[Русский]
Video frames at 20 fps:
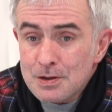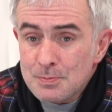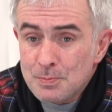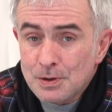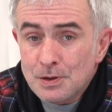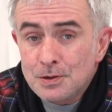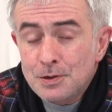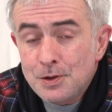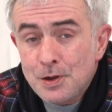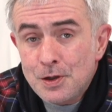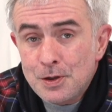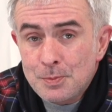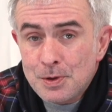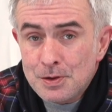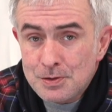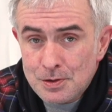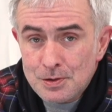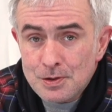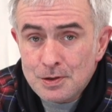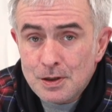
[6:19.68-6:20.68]
с
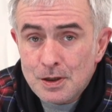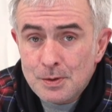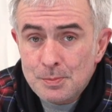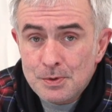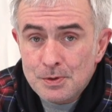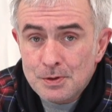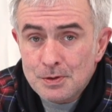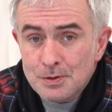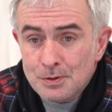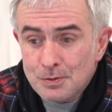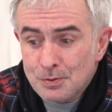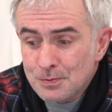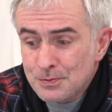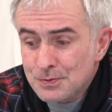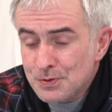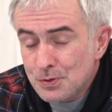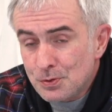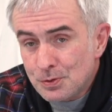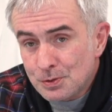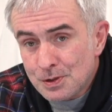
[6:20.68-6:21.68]
моноклональными антителами
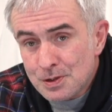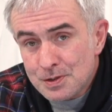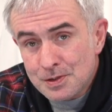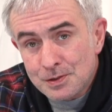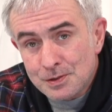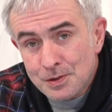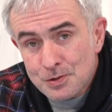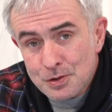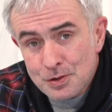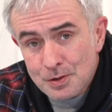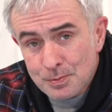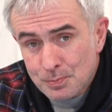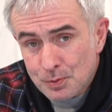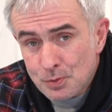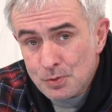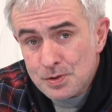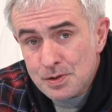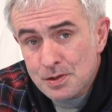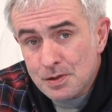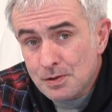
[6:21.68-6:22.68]
все достаточно
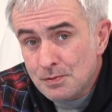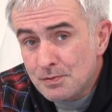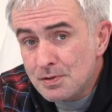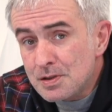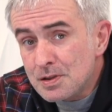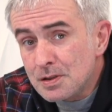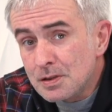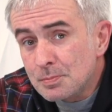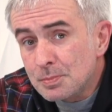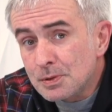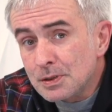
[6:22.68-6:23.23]
просто и весело,